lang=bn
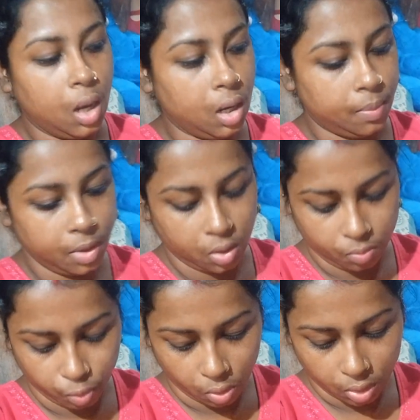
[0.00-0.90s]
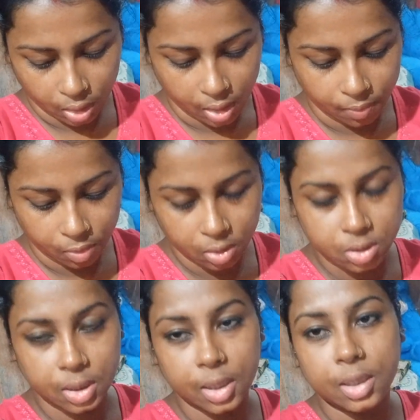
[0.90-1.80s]
আর আমরা এখন পরোটা খাবো এই
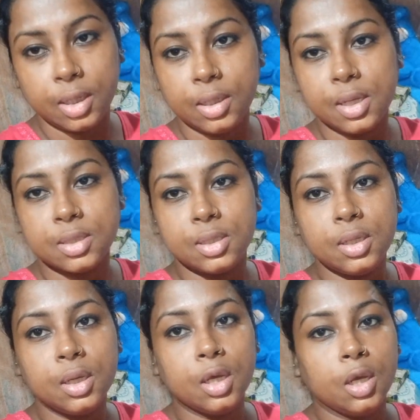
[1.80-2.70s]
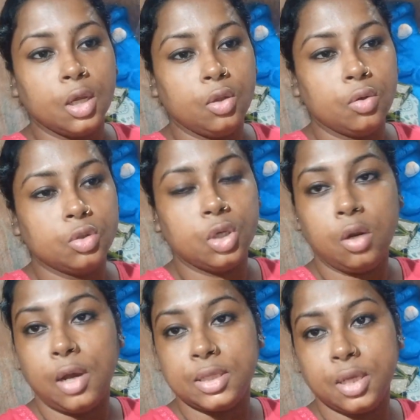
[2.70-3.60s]
যে এখানে নিয়ে নিয়েছি তো
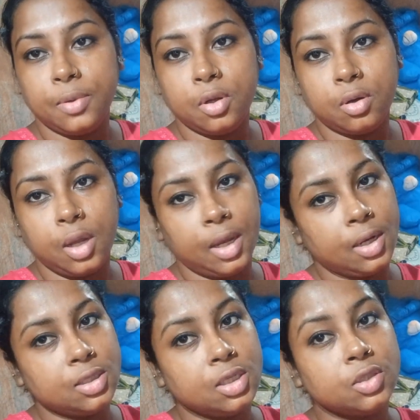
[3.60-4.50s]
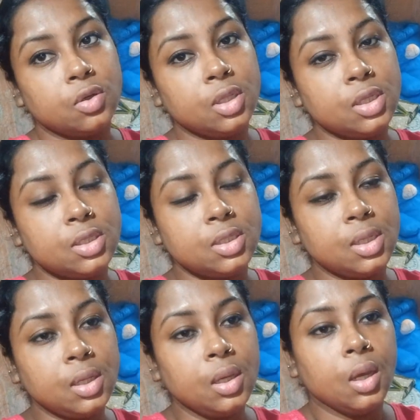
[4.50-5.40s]
চলো আজকে ভিডিওটা এখানেই শেষ করে দিচ্ছি